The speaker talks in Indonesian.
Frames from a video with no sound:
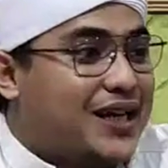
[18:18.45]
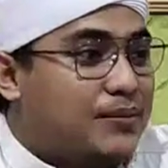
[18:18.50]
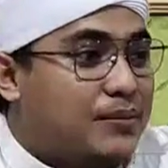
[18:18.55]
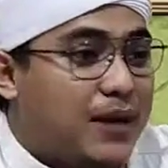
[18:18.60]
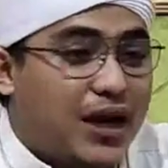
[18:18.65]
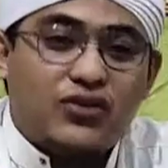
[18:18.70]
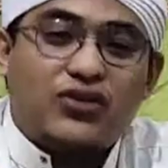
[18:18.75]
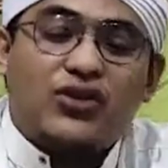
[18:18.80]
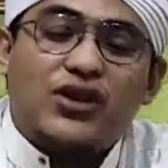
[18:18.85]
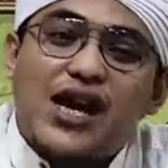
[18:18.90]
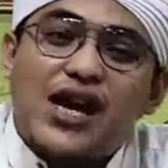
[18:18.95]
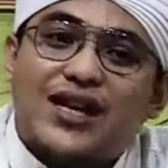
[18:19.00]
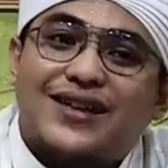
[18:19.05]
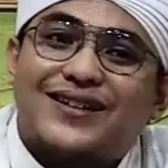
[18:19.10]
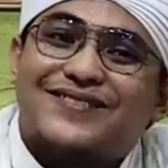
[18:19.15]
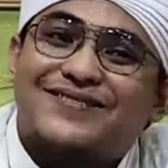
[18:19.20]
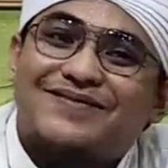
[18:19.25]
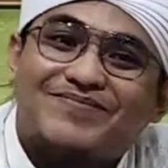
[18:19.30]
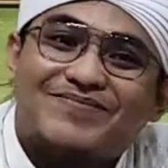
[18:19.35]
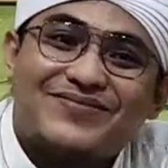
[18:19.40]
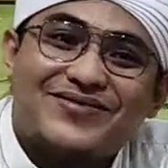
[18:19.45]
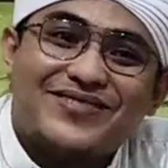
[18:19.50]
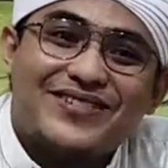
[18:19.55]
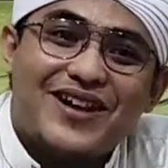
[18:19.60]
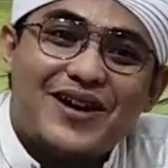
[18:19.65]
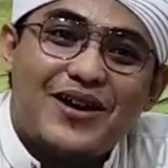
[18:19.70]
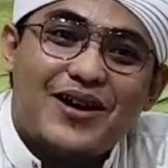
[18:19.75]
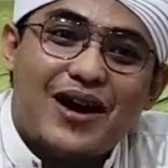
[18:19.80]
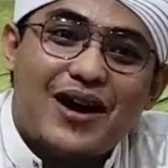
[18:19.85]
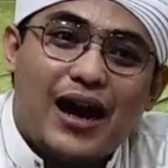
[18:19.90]
maksiat.
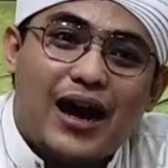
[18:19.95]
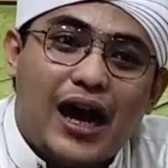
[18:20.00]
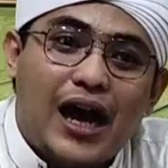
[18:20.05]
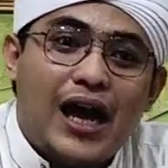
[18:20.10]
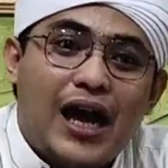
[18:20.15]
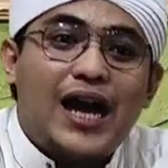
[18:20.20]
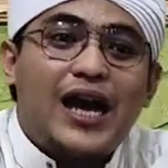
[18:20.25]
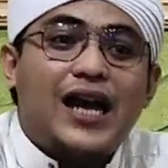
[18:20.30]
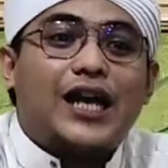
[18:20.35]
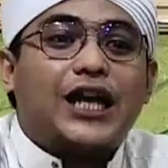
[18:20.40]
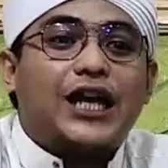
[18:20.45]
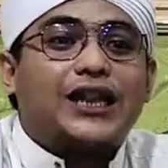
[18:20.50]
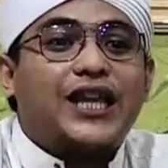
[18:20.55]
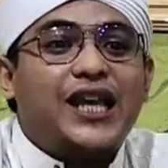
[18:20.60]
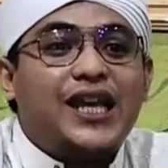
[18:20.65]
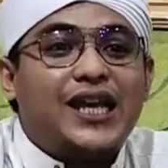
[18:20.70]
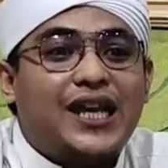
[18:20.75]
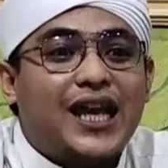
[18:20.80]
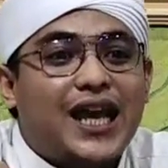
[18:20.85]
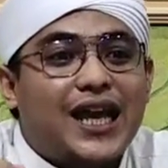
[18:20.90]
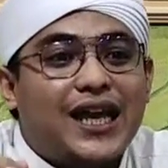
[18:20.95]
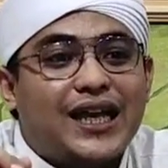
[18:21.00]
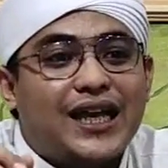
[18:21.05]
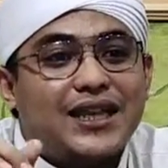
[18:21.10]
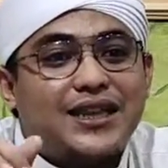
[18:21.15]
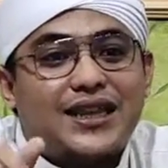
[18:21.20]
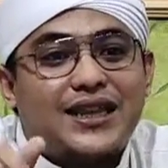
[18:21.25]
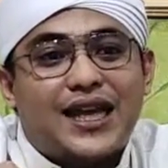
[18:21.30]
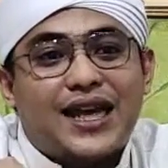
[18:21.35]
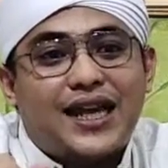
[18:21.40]
Ah, ketika
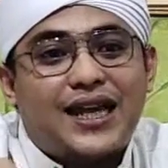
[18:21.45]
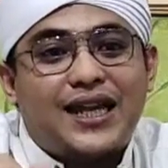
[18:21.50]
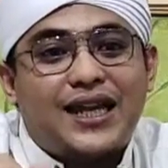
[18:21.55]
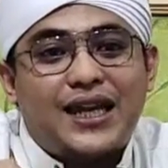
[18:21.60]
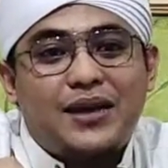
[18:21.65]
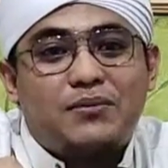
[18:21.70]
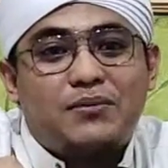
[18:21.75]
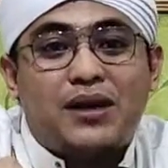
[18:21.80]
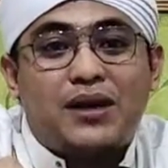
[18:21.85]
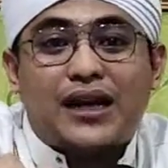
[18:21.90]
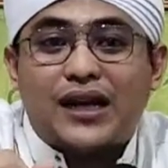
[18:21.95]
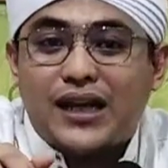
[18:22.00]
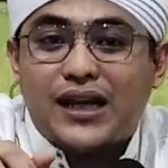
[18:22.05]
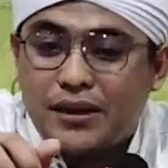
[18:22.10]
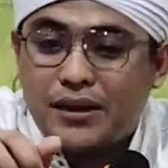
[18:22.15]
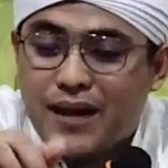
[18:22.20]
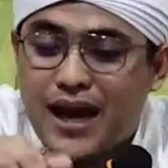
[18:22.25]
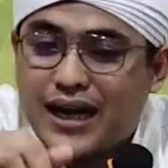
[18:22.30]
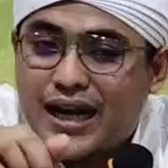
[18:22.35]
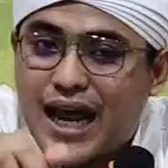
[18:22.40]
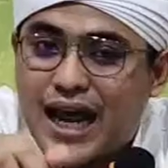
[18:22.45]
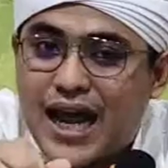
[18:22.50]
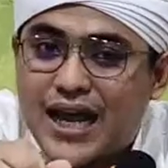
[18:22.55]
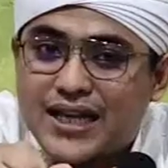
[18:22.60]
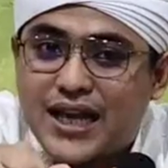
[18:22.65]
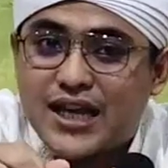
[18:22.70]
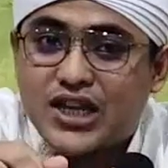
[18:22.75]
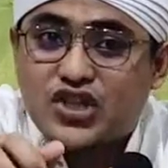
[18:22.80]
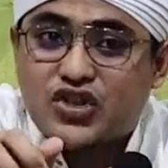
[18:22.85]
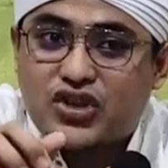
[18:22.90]
kita ini
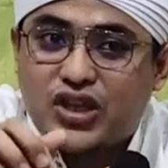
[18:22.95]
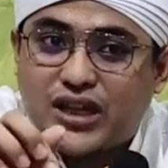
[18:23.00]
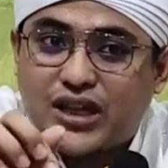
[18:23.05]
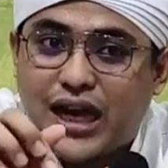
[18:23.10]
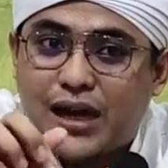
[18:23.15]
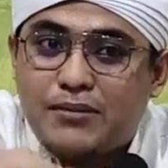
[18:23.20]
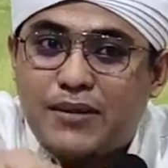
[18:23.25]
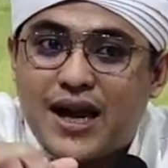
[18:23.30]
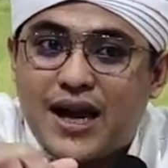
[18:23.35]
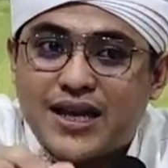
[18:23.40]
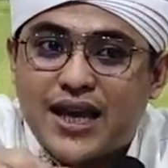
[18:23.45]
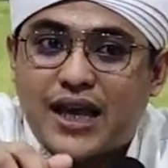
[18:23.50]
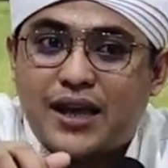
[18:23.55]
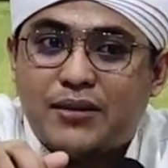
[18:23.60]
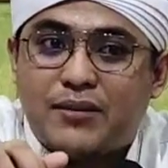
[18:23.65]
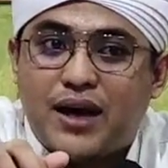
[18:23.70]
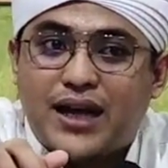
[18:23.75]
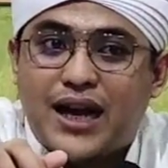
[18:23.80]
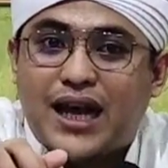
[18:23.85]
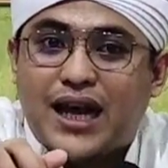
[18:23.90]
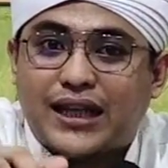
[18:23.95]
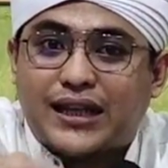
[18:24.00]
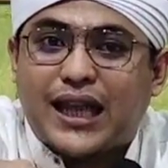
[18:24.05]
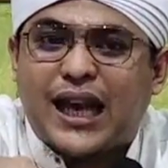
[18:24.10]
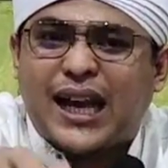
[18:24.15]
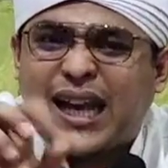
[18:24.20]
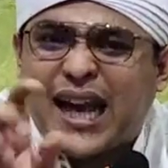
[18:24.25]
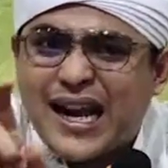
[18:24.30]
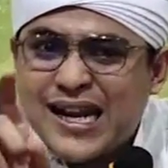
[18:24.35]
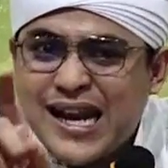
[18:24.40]
beribadahnya, istiqamahnya ibadah
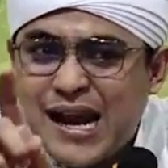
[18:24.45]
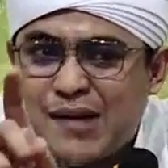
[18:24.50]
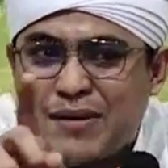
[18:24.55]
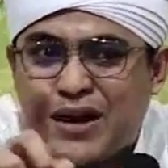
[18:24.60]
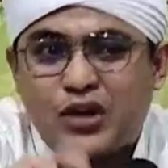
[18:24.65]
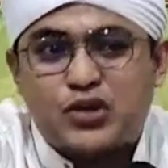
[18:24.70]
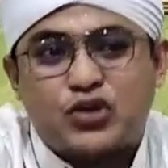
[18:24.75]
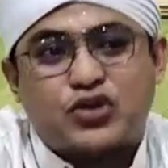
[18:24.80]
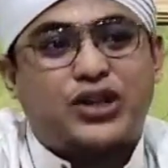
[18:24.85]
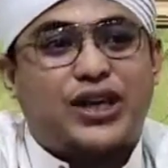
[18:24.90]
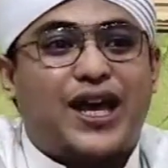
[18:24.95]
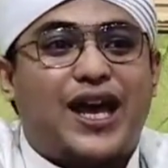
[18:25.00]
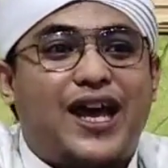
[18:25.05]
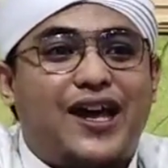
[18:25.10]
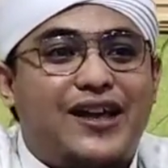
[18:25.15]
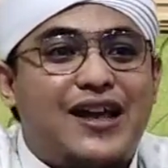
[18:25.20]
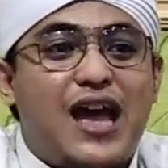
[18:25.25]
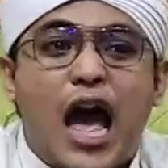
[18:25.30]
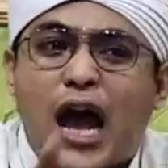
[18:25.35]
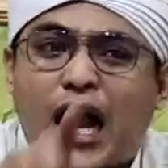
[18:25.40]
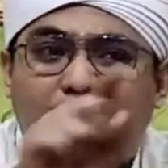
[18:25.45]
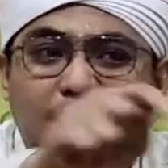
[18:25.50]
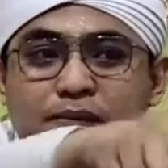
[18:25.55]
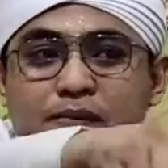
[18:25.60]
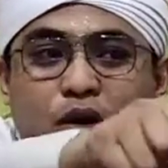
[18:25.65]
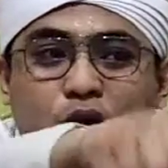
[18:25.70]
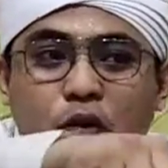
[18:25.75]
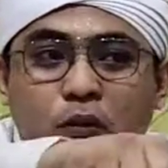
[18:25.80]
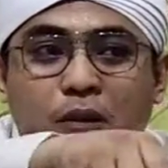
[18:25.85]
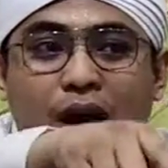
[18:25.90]
kita karena manusia akan
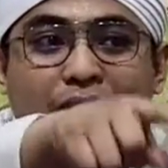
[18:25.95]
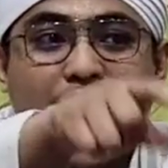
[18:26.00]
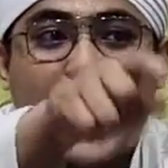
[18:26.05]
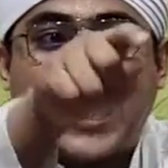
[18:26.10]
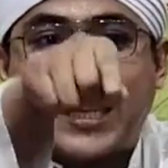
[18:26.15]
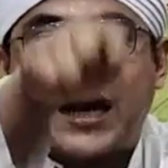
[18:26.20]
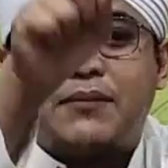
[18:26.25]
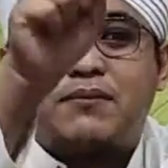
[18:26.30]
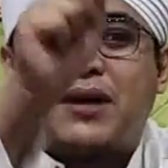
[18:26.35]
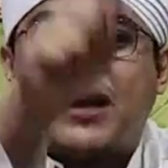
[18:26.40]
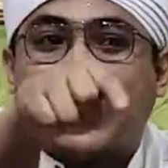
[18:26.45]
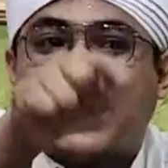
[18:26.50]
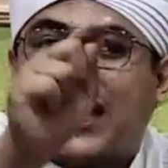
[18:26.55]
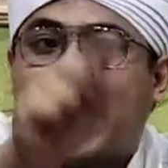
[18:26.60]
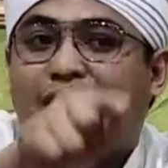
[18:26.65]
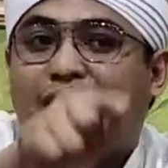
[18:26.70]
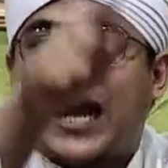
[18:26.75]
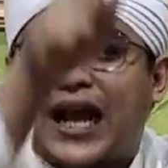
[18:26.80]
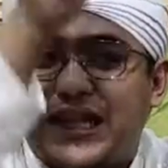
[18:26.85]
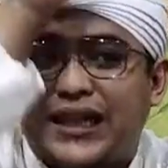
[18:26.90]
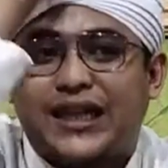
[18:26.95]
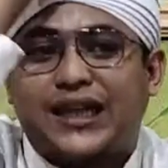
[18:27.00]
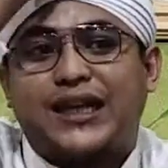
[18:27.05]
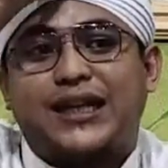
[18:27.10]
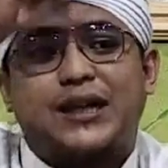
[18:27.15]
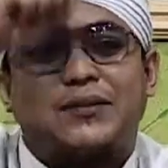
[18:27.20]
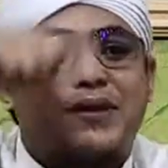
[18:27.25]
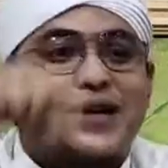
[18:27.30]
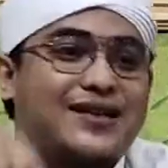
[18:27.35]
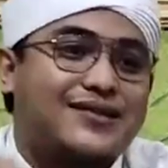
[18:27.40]
berubah, akan bergerak hati
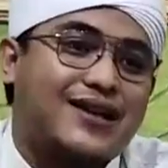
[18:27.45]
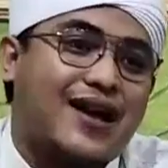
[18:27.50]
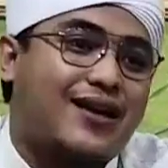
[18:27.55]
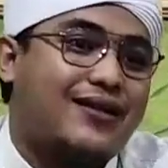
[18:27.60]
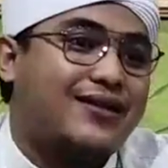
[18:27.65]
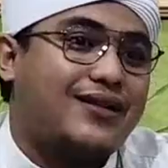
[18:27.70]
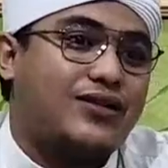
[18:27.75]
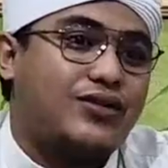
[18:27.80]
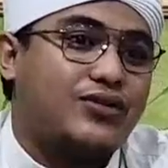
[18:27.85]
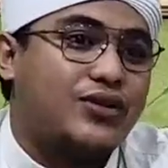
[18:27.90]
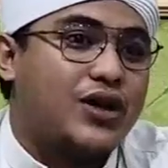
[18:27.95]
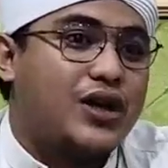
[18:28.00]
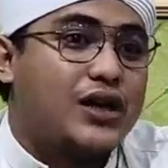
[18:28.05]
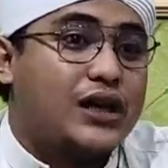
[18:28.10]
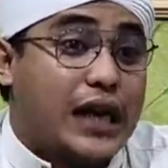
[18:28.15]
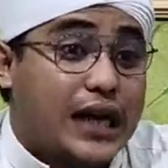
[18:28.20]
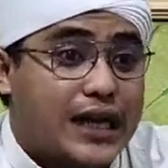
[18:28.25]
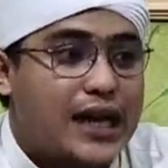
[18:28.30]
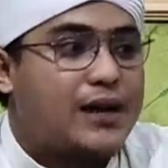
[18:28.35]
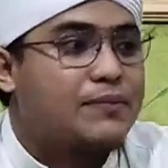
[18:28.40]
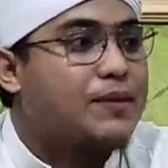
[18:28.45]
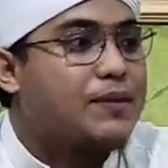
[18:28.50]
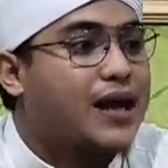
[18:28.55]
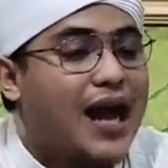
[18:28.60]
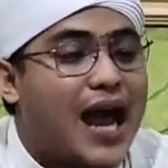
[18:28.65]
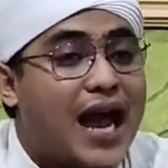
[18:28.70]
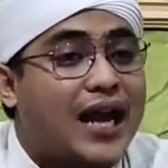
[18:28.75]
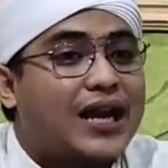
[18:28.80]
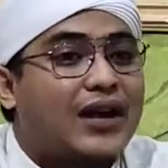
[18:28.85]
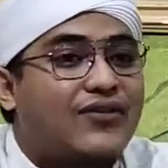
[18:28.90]
kita pada saat itu. Karena
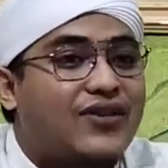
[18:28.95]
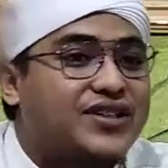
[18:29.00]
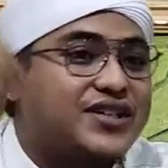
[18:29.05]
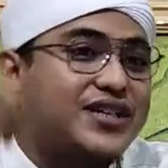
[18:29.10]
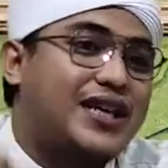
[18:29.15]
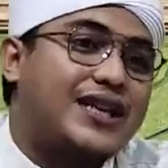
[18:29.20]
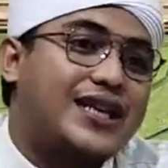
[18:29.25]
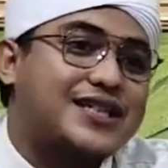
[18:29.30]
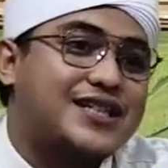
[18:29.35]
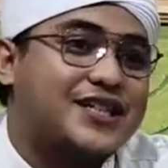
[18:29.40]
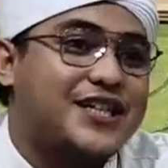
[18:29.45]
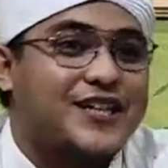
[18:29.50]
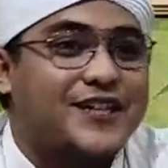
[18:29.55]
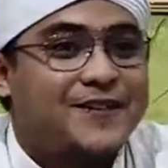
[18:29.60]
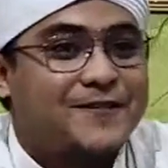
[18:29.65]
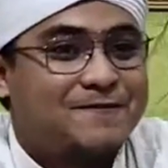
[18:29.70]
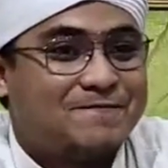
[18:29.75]
apa? Ada fasilitasnya.